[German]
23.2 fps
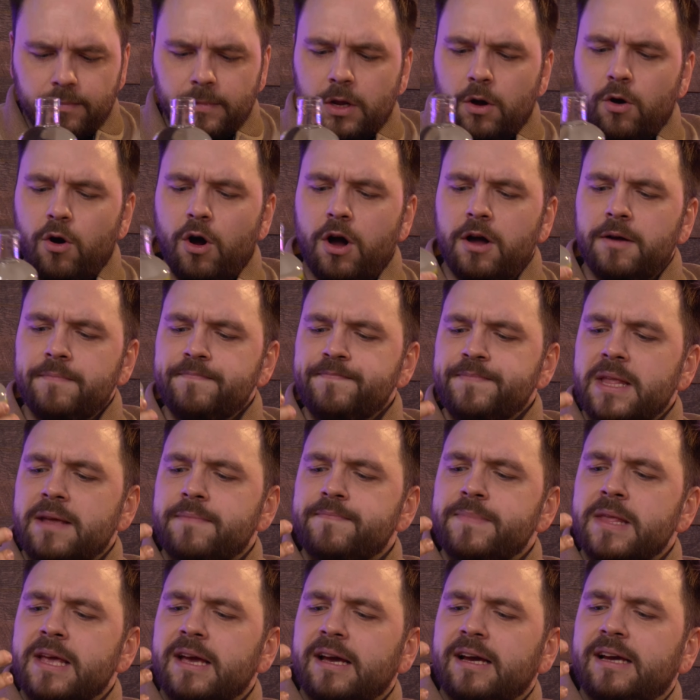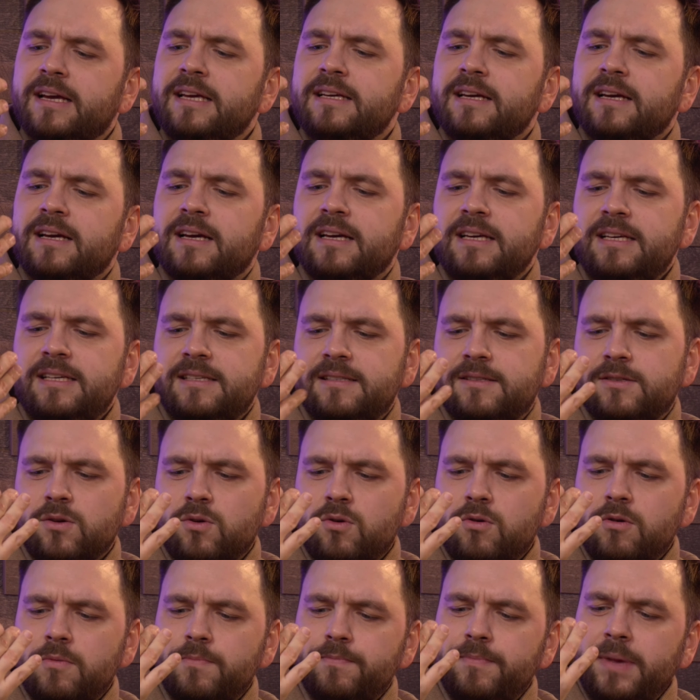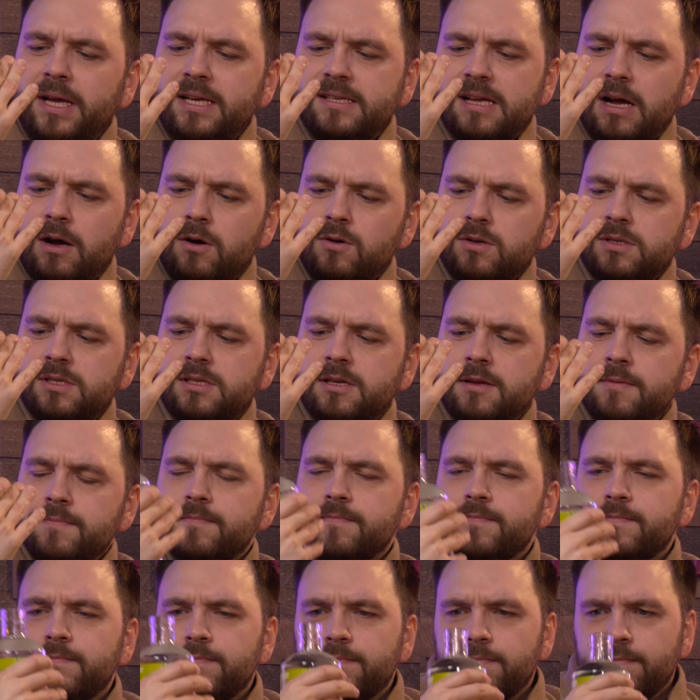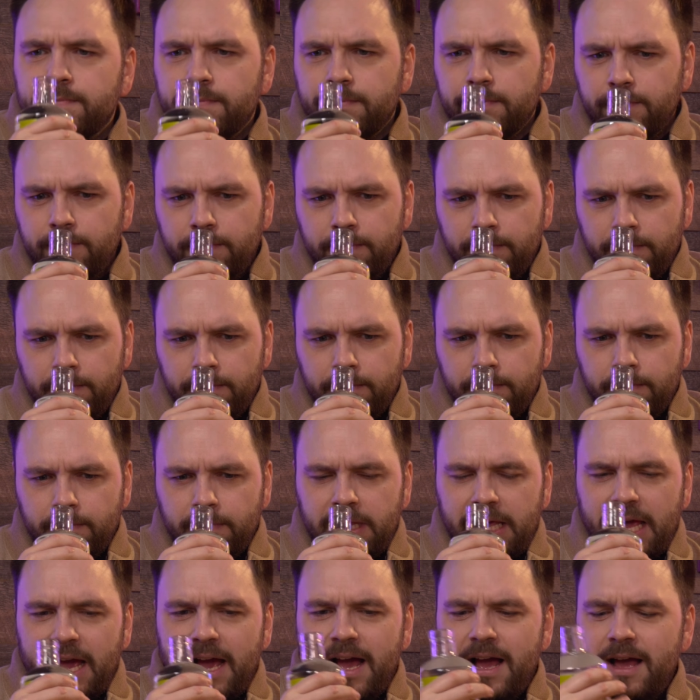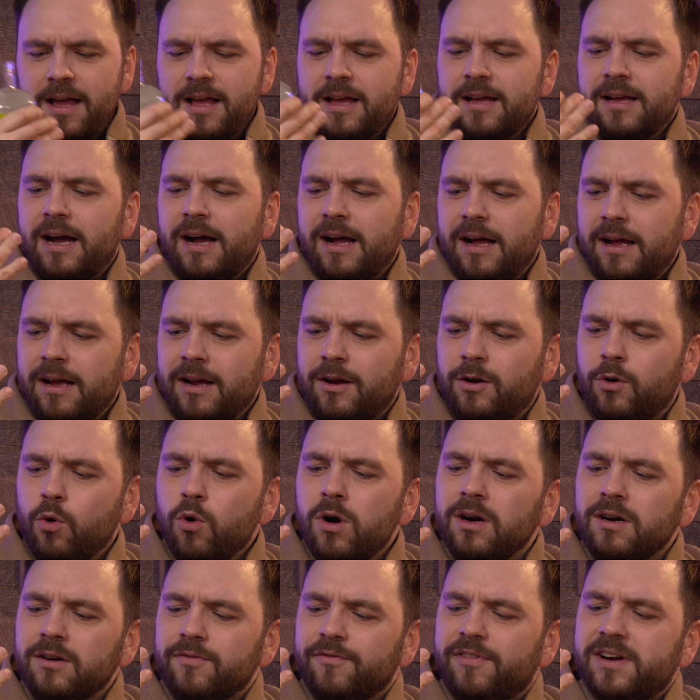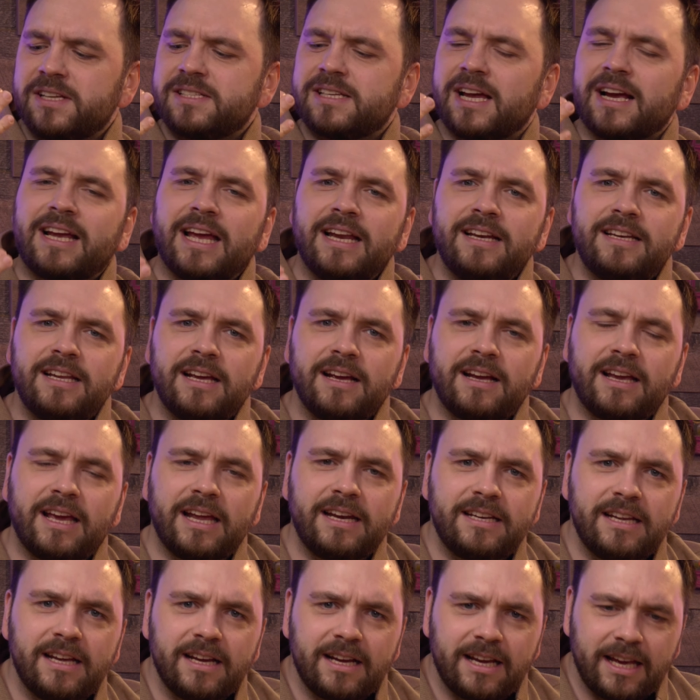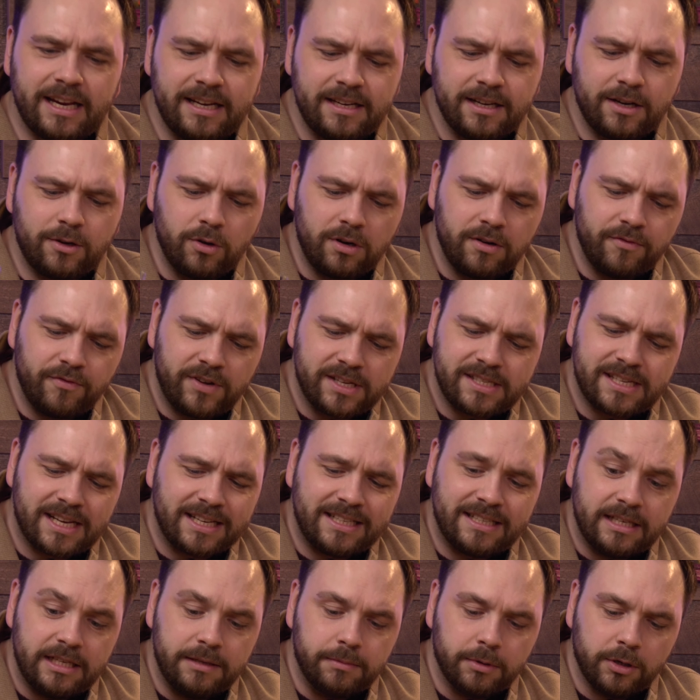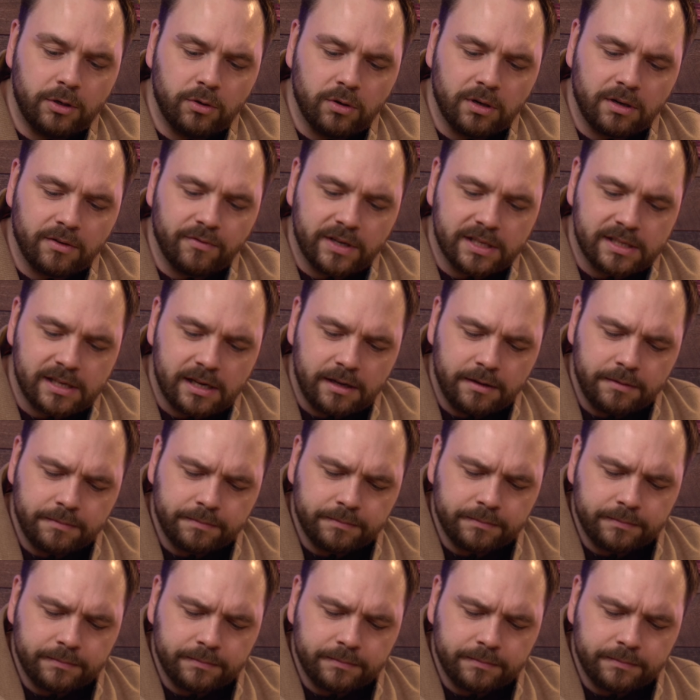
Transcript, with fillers: Oh, riecht so Mix aus, ja, Gurkenwasser. Kennt ihr, kennt ihr, kennt ihr Gurkenwasser? Ich liebe Gurkenwasser.